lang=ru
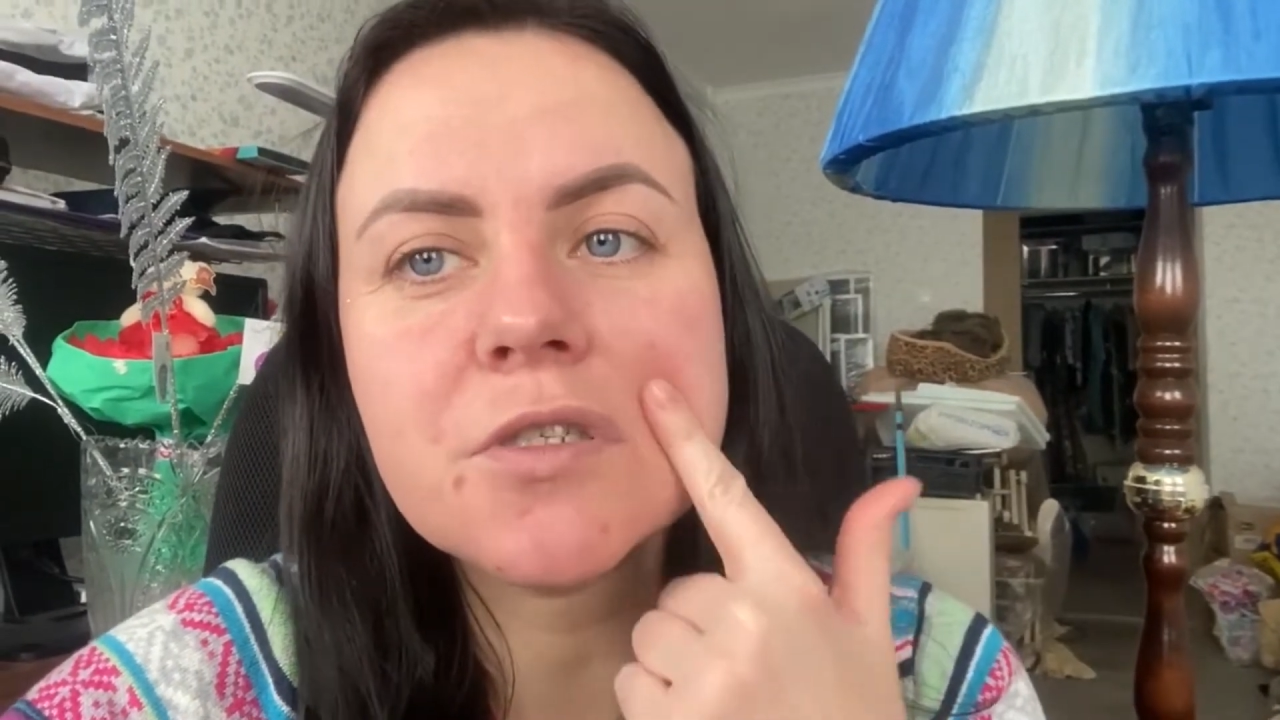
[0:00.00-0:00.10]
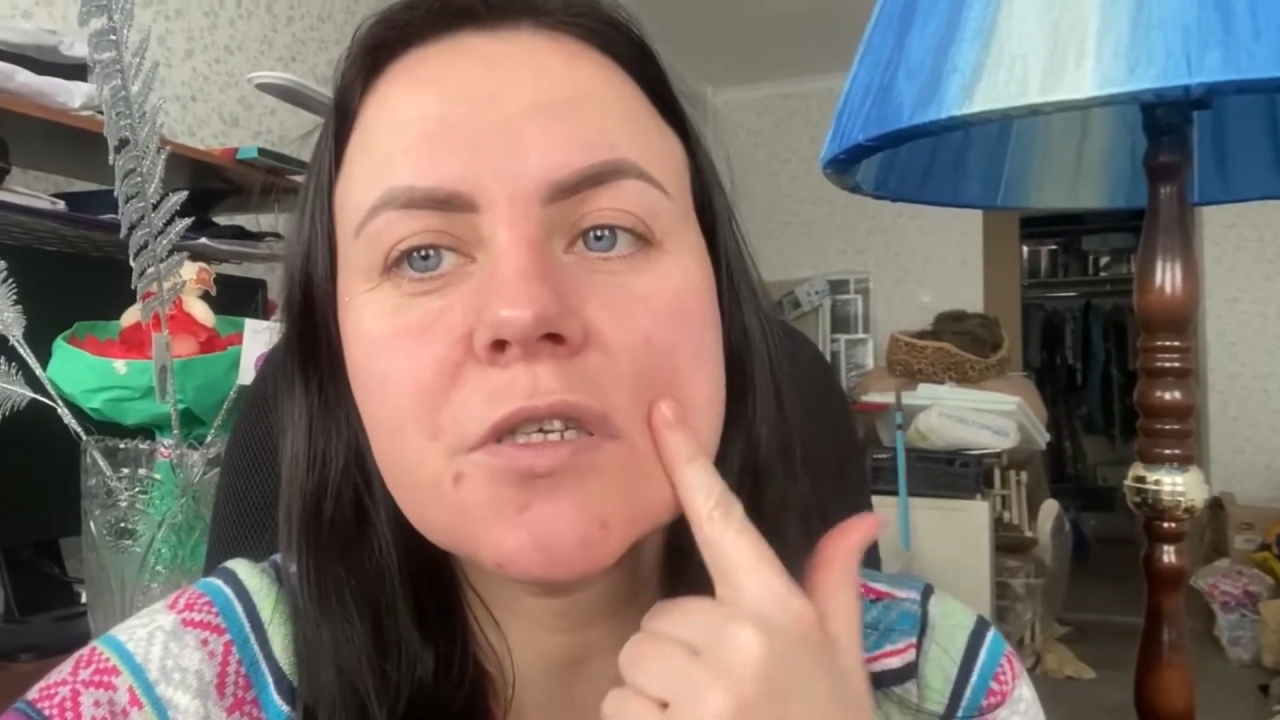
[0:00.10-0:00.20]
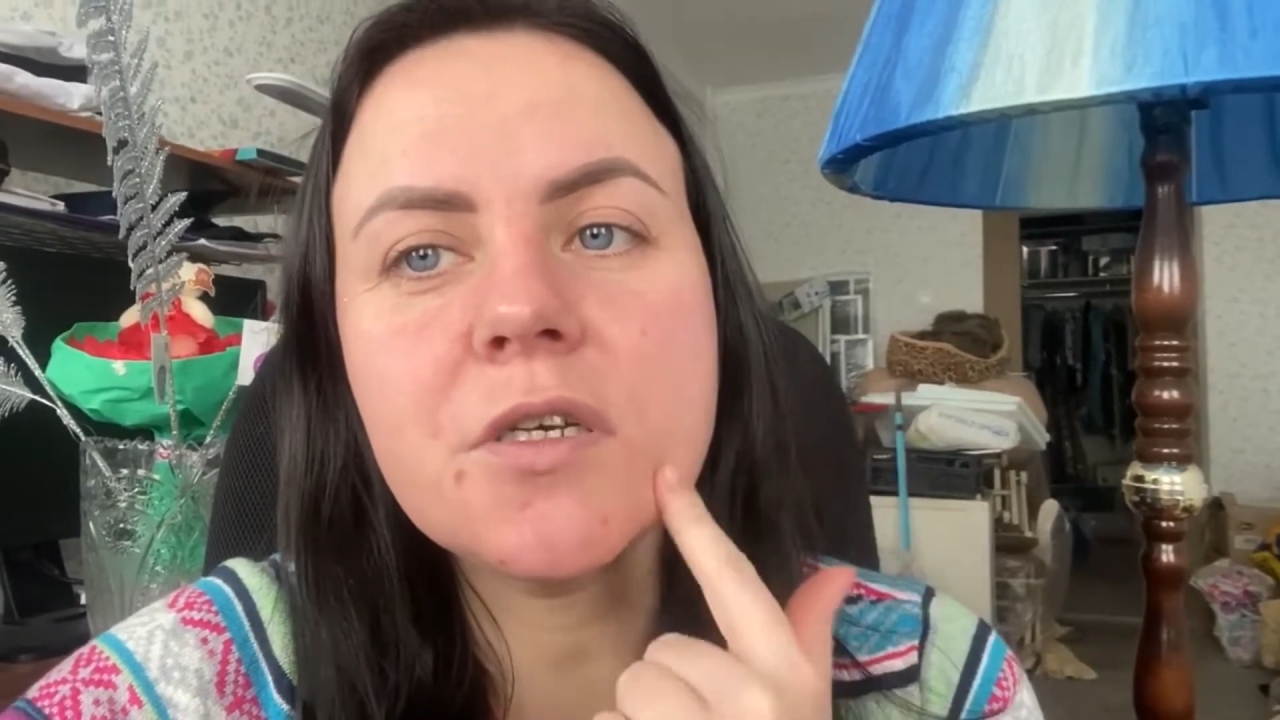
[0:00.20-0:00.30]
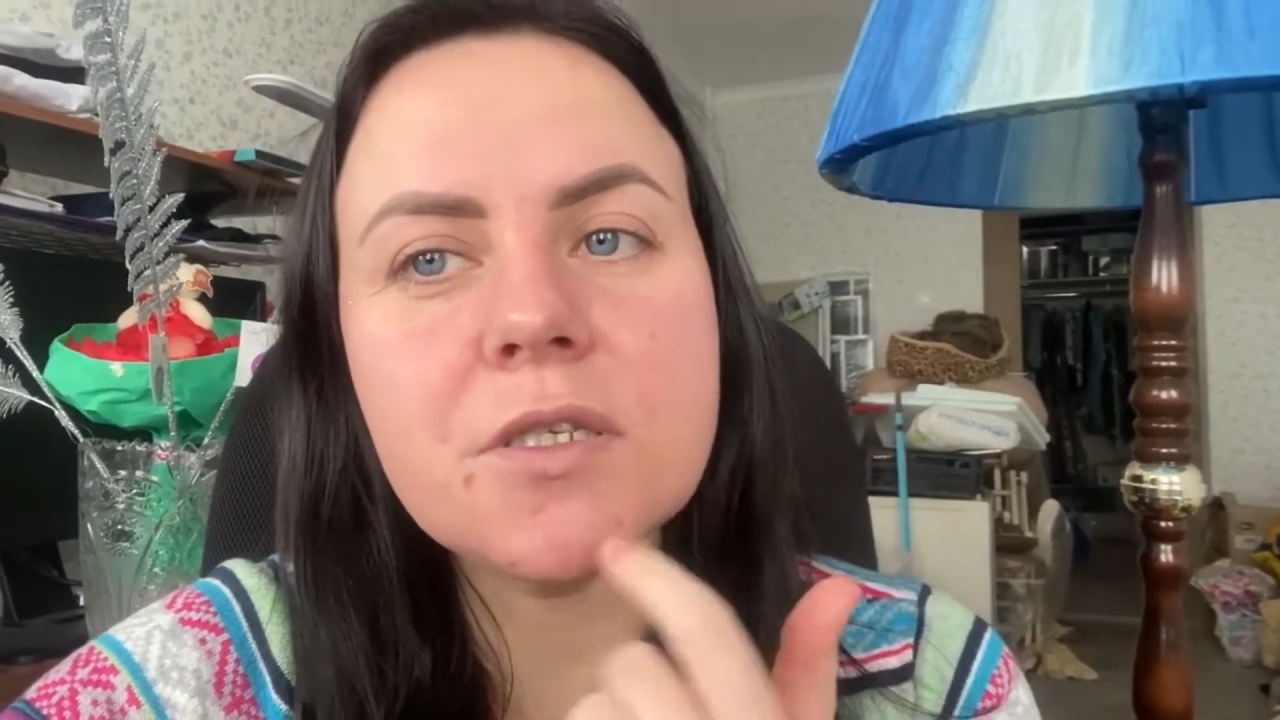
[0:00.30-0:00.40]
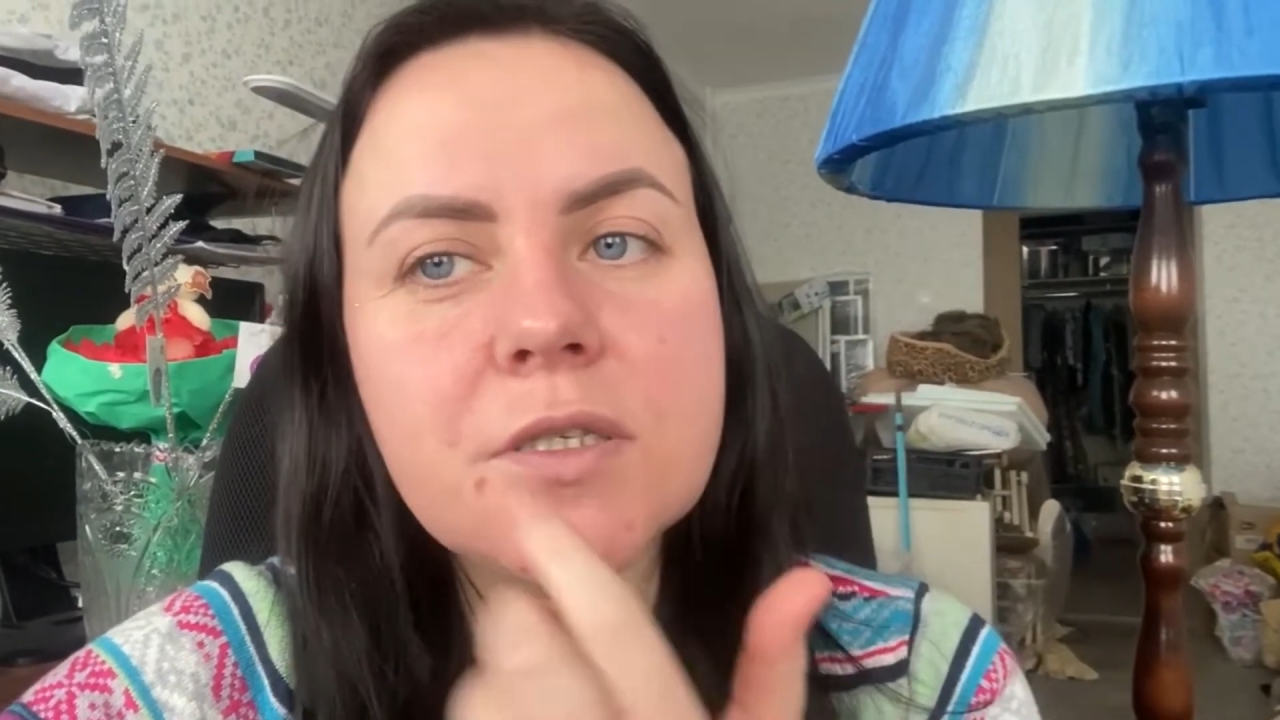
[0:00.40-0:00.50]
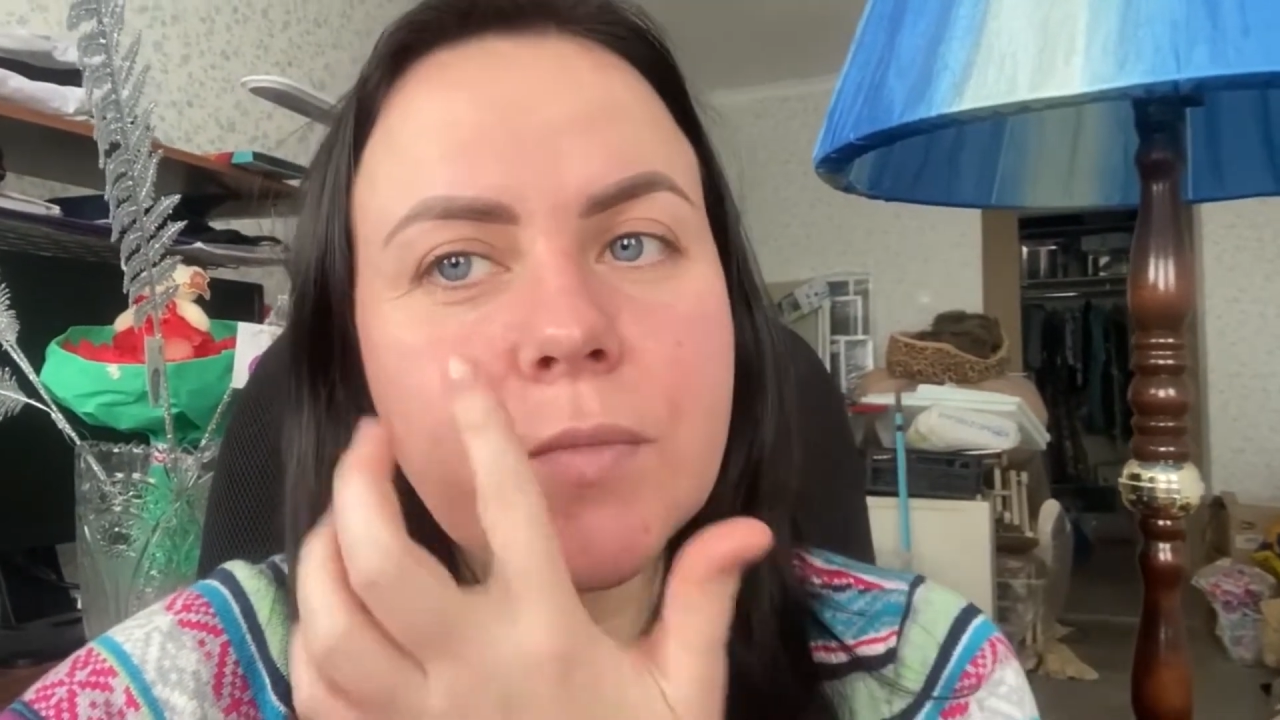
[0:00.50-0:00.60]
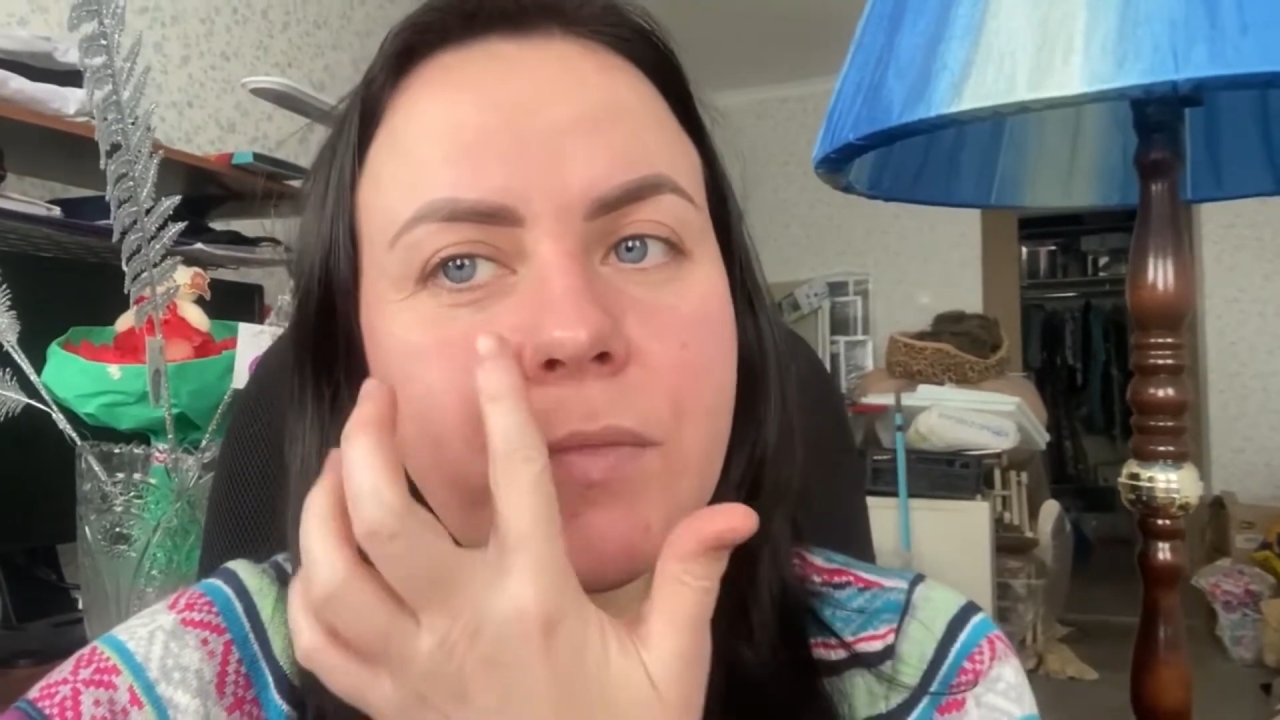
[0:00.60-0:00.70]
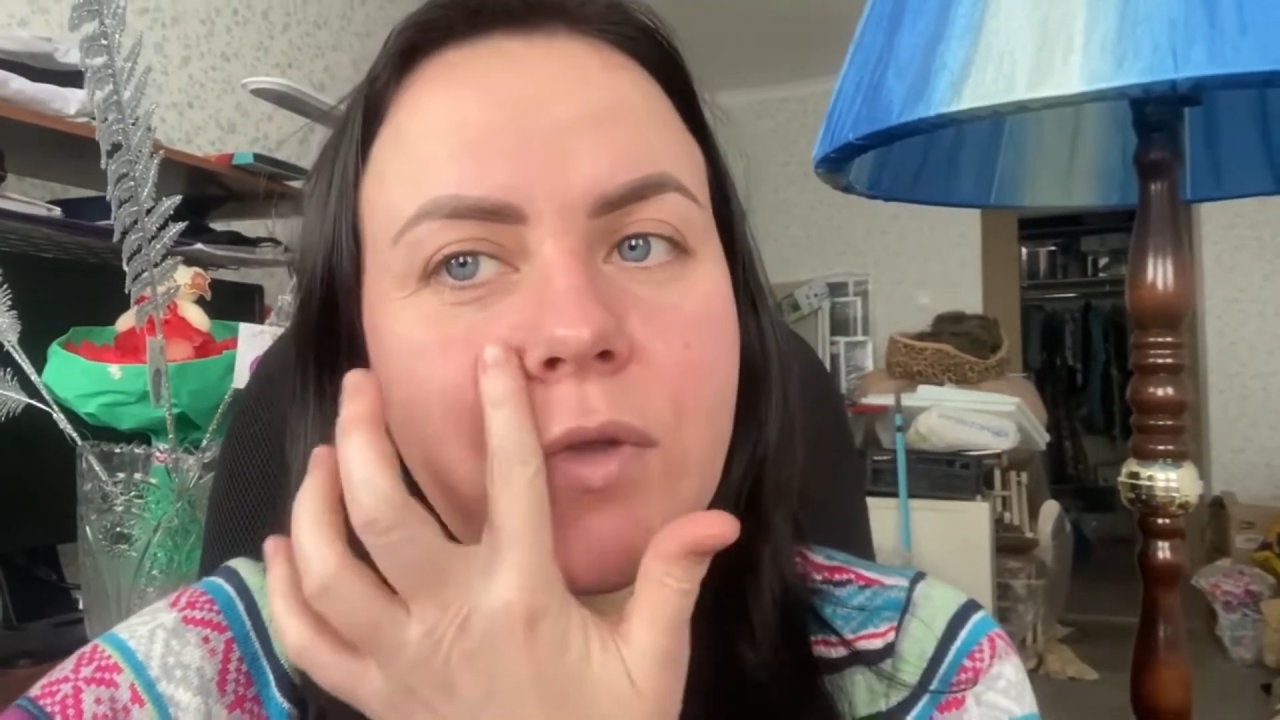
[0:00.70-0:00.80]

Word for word: здесь,